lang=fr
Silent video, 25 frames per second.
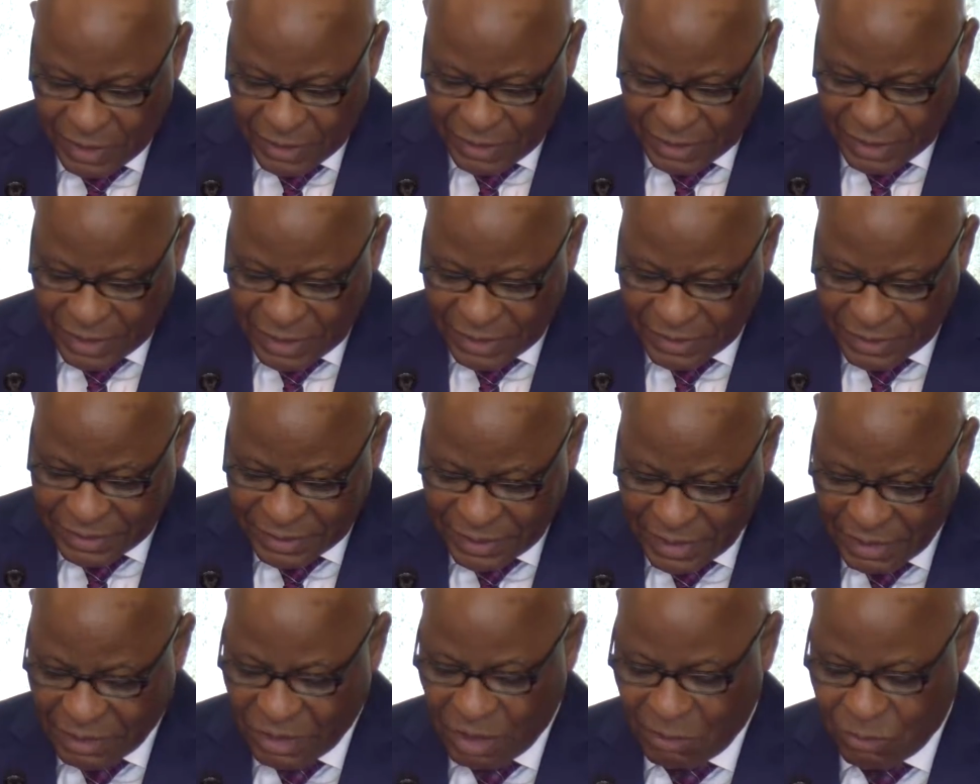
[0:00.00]

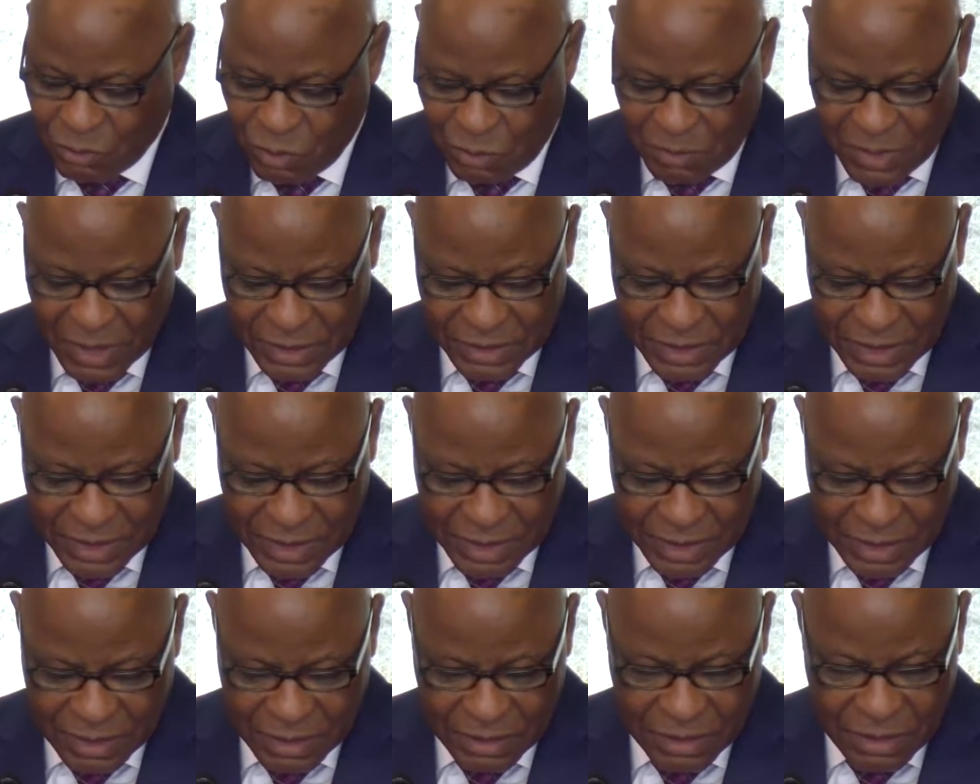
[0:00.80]
35
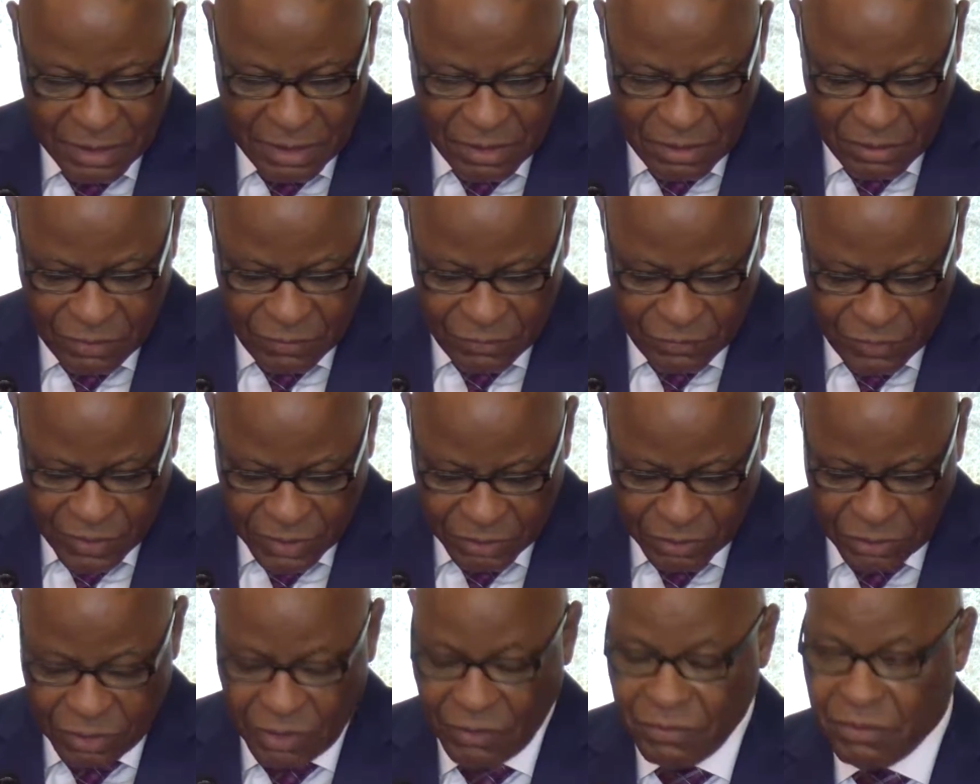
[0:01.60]
hebdomadaires,
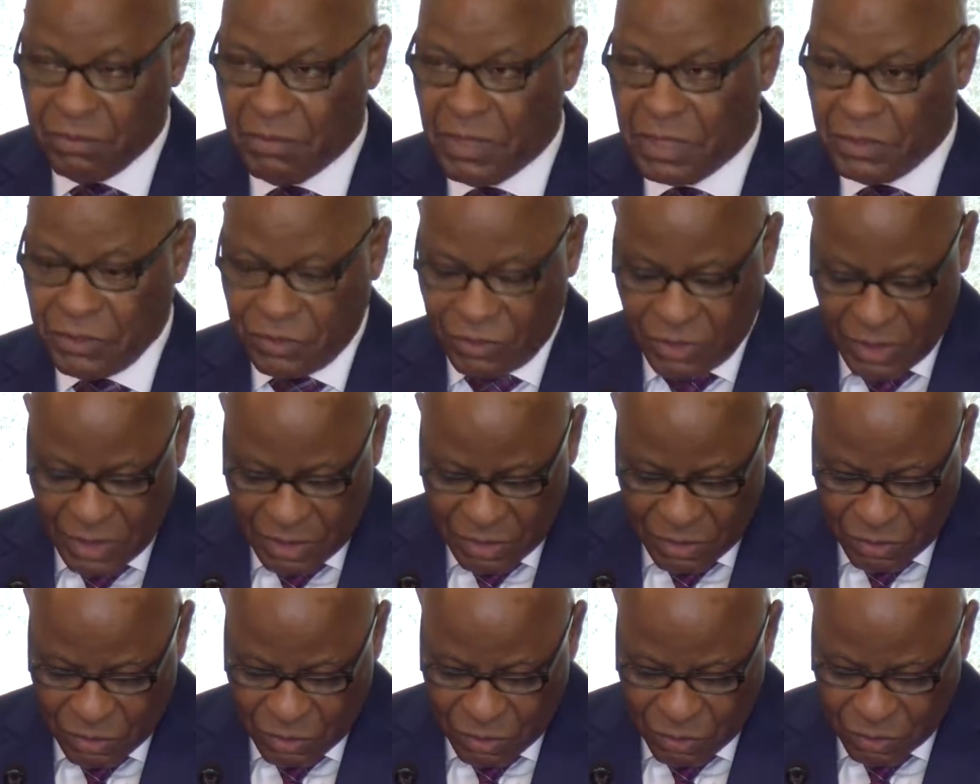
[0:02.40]
29
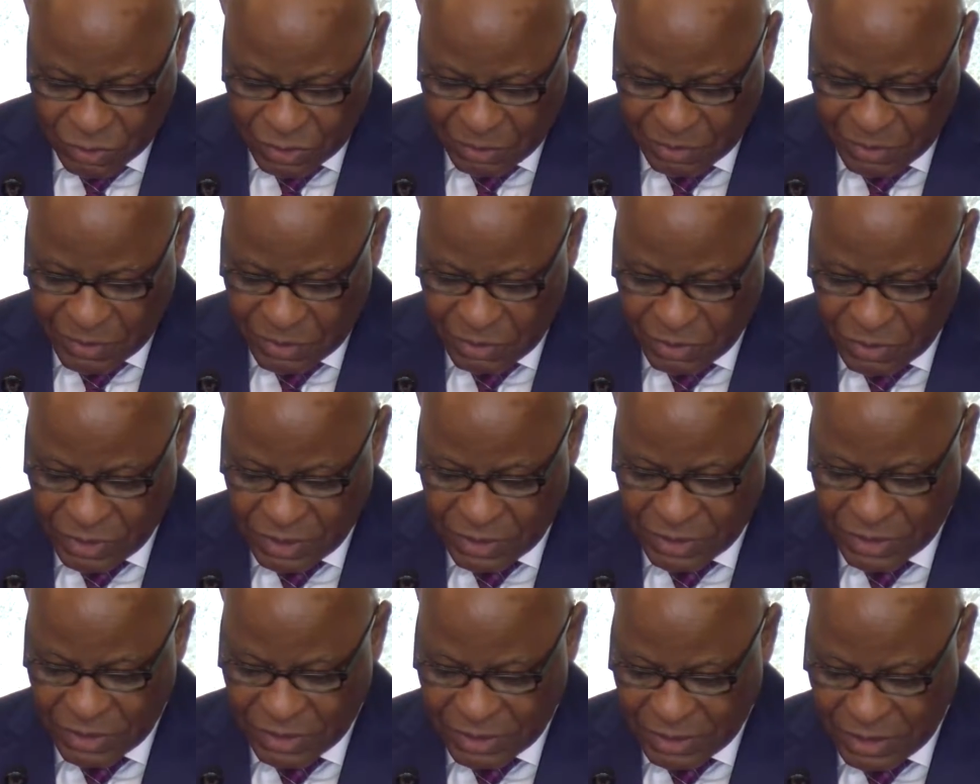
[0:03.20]
mensuels et autres
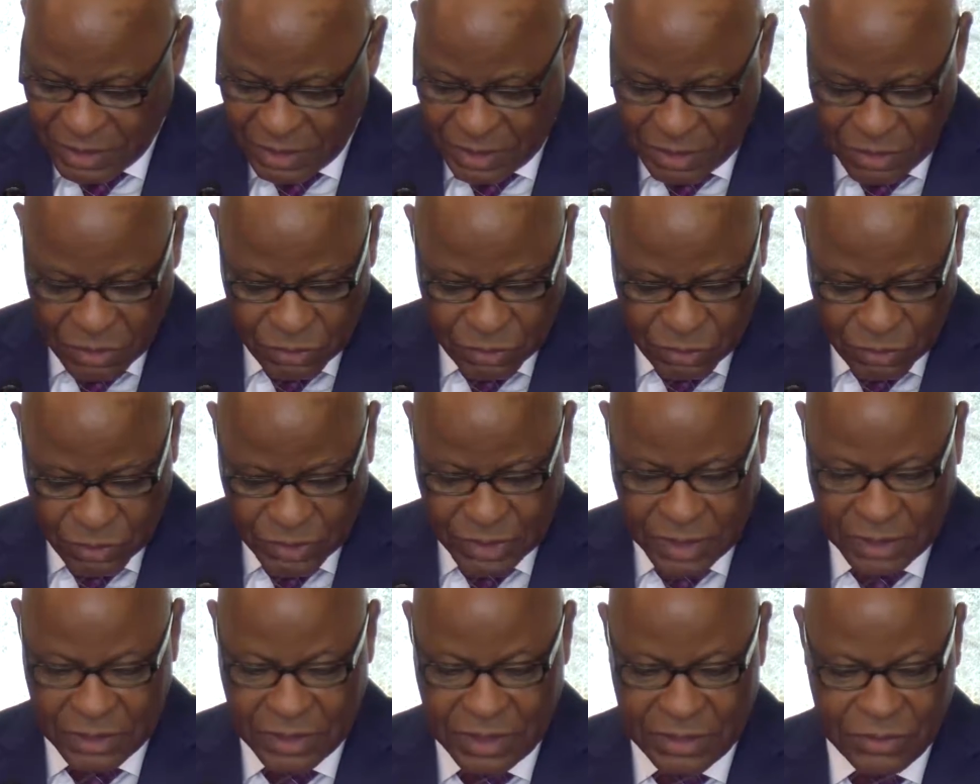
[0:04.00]
périodicités,
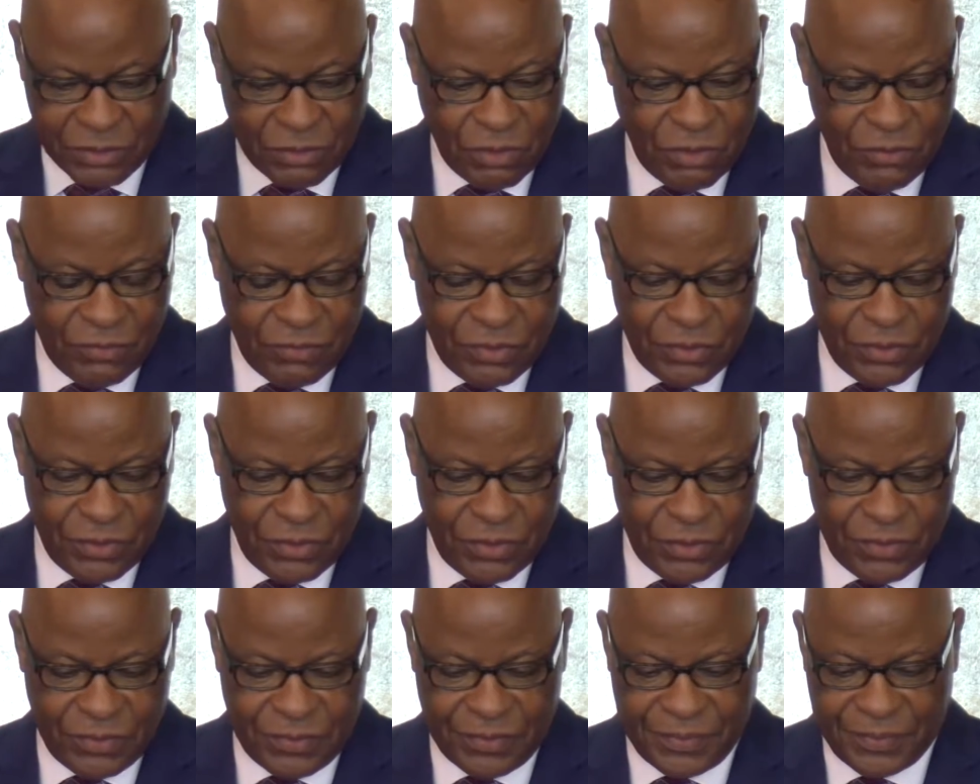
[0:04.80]
toutes tendances
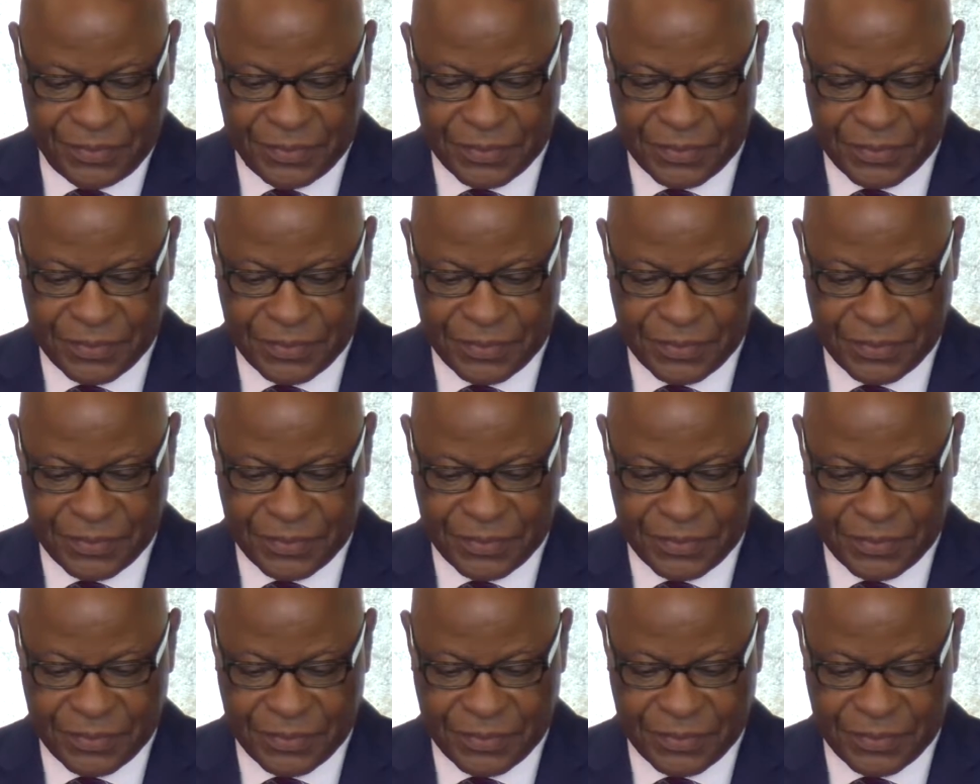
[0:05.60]
confondues.